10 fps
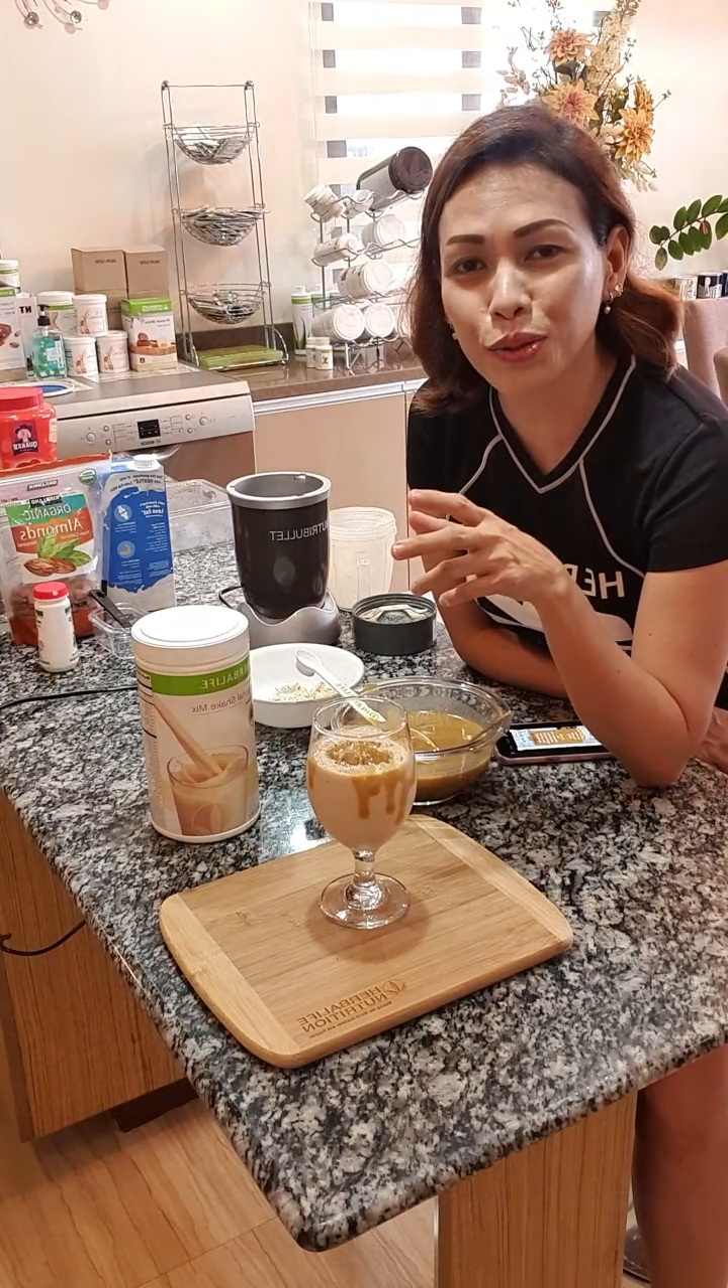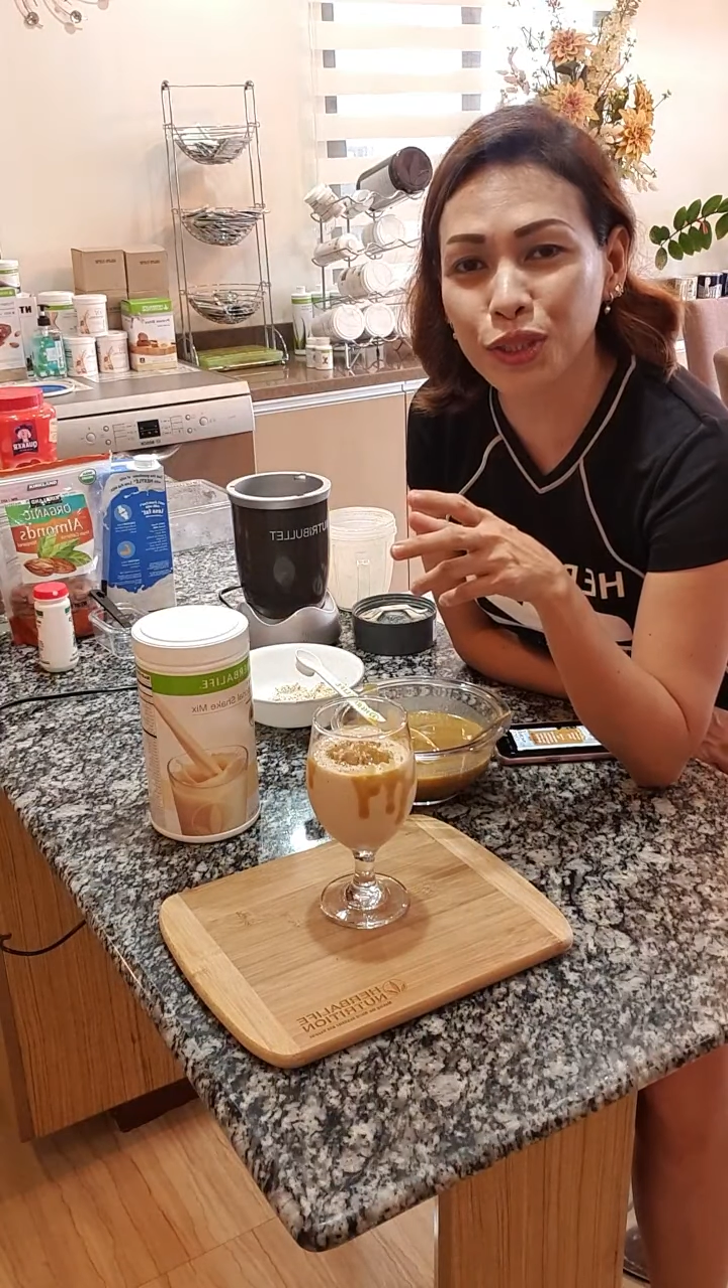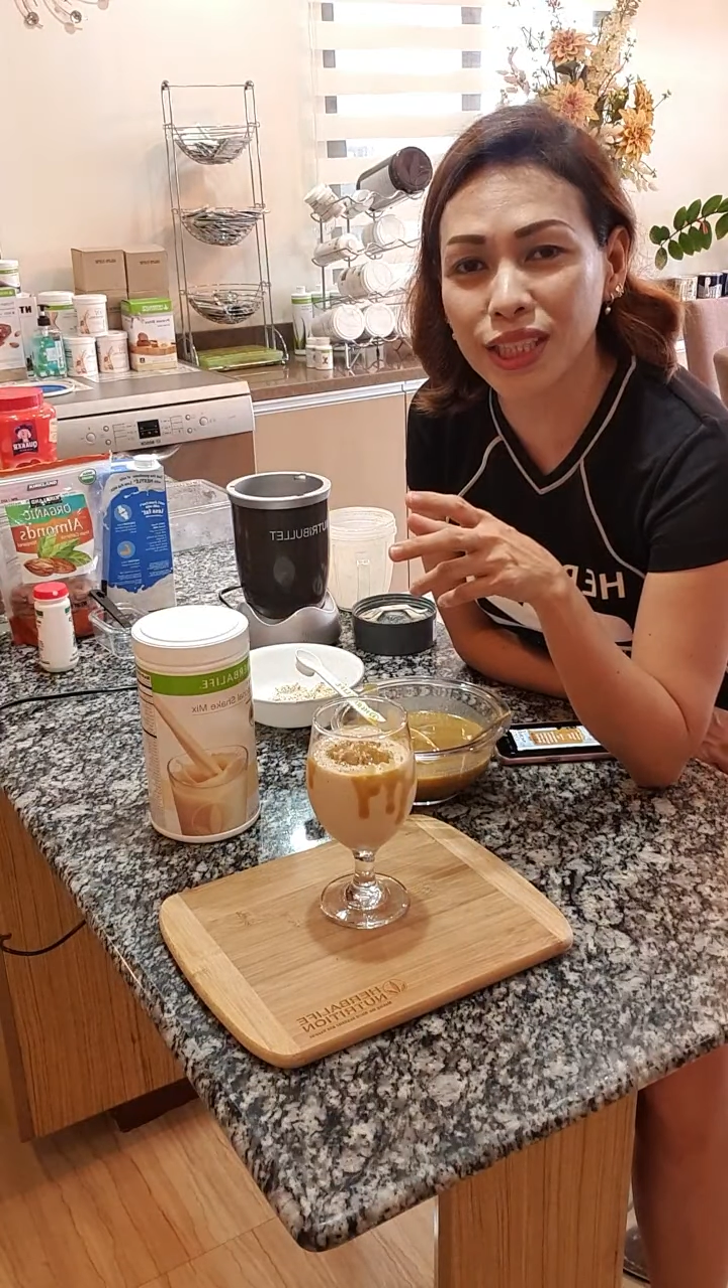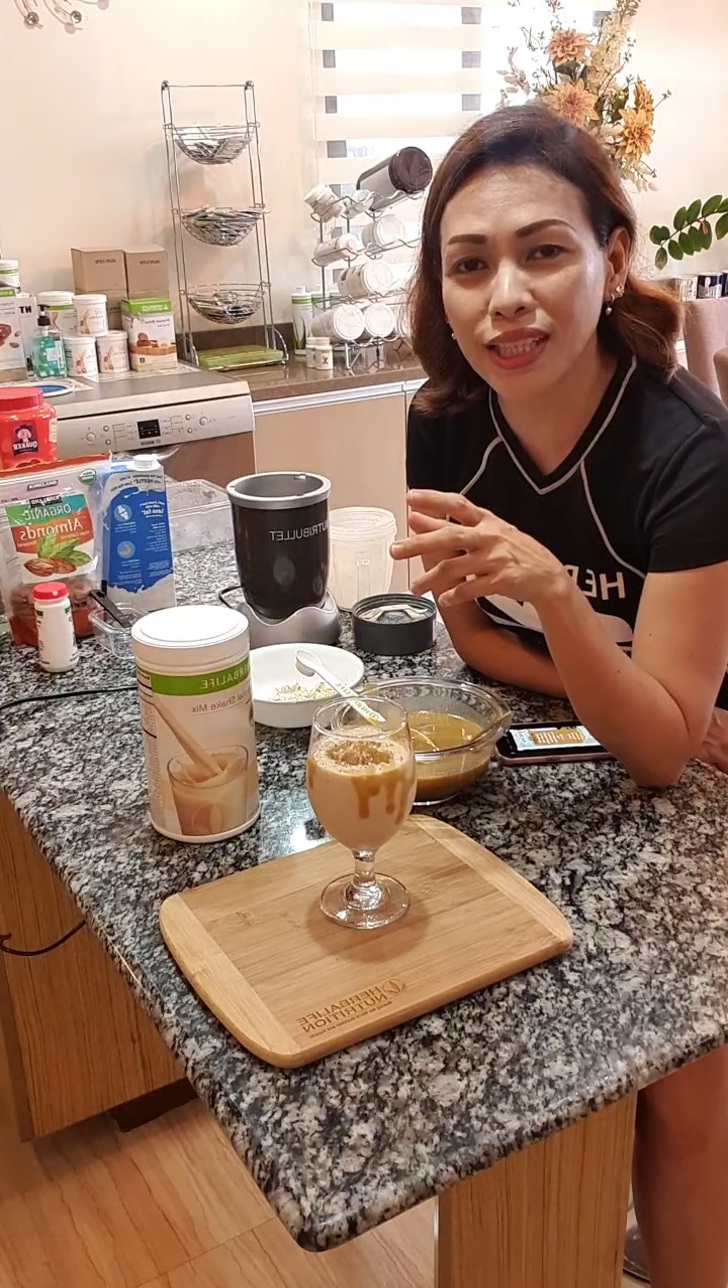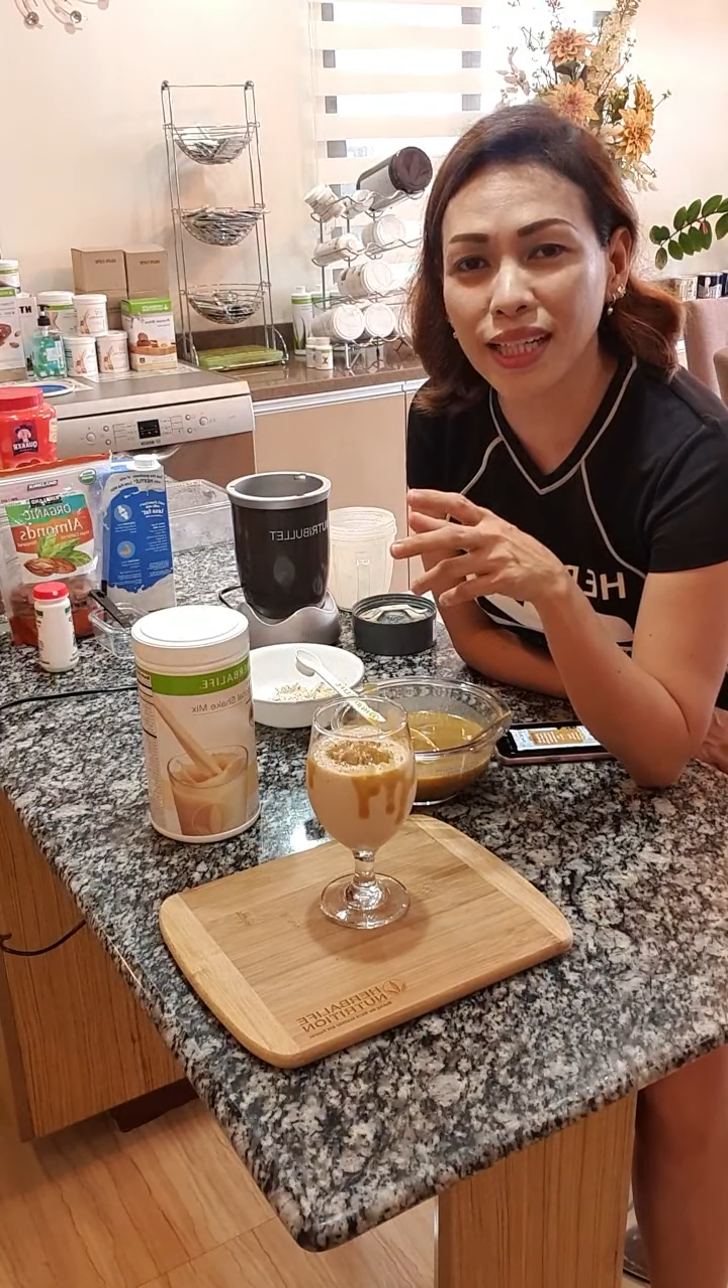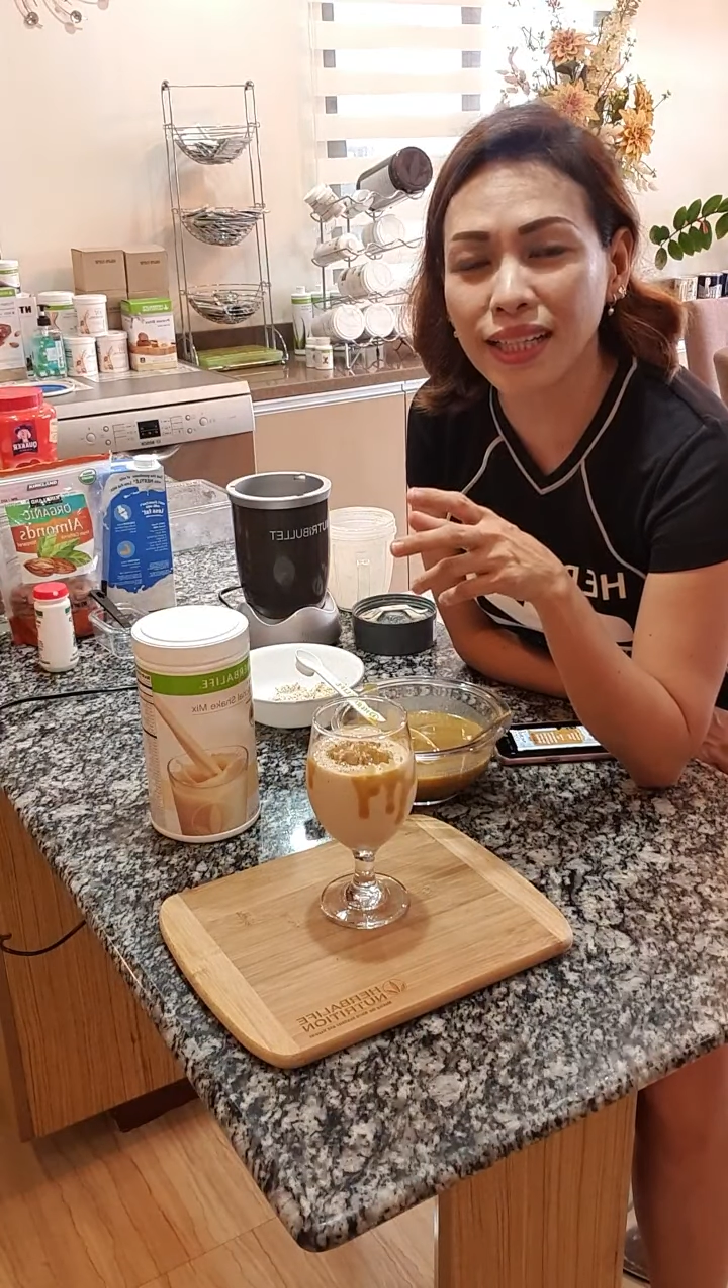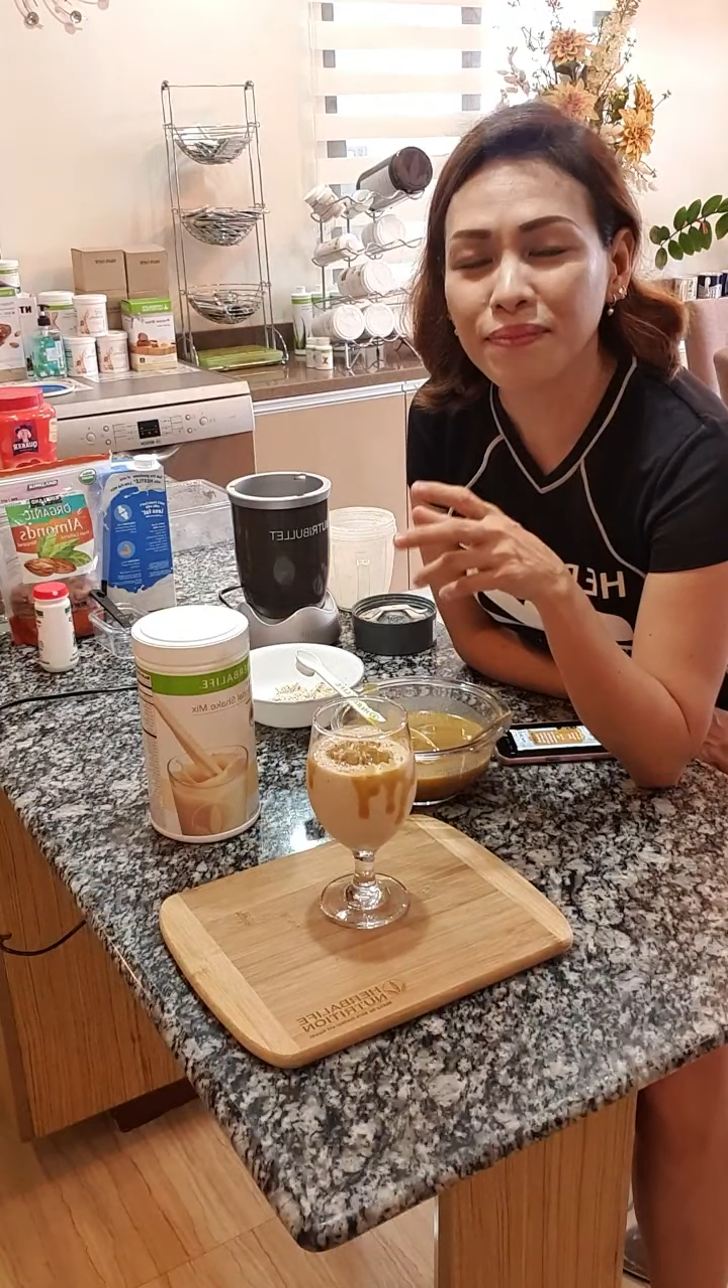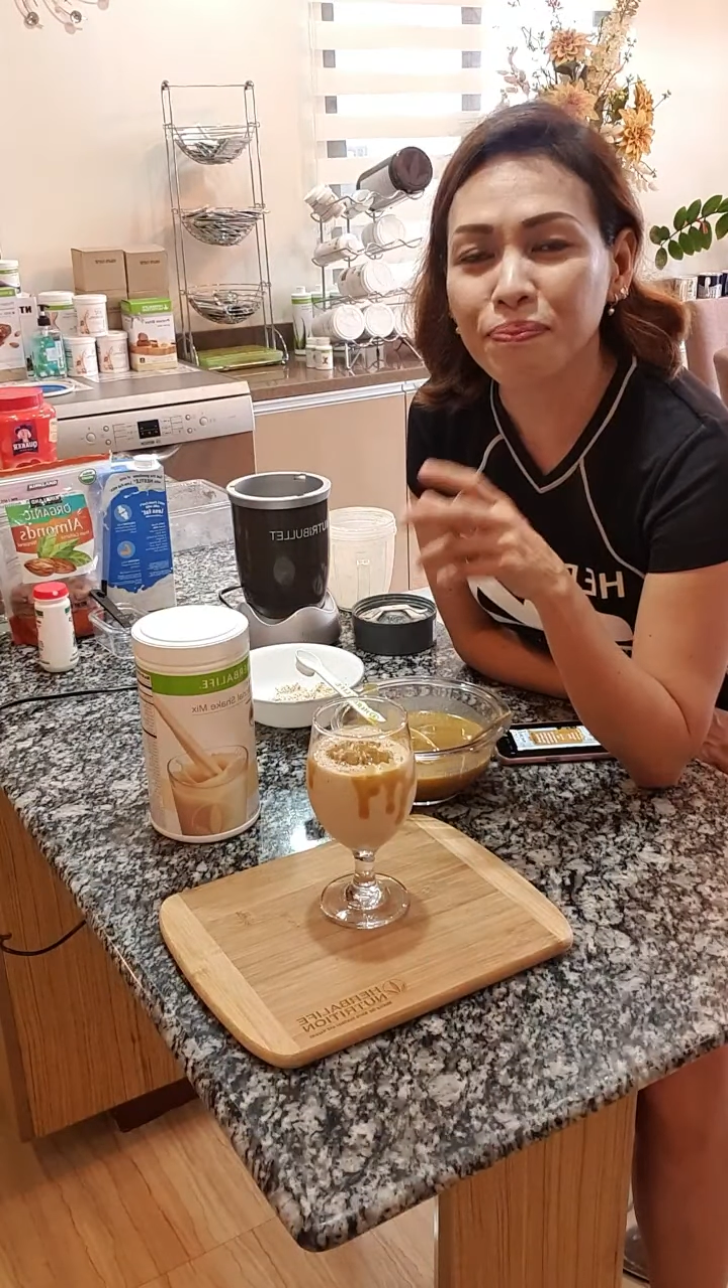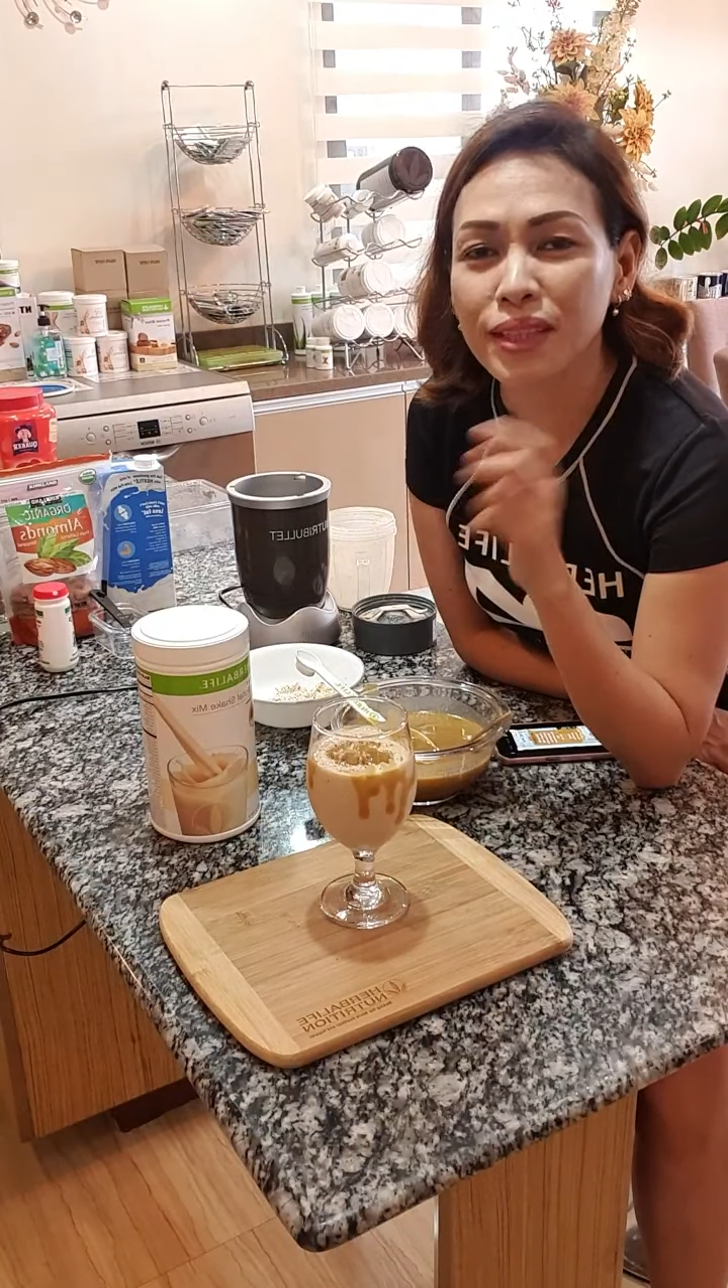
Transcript: to siya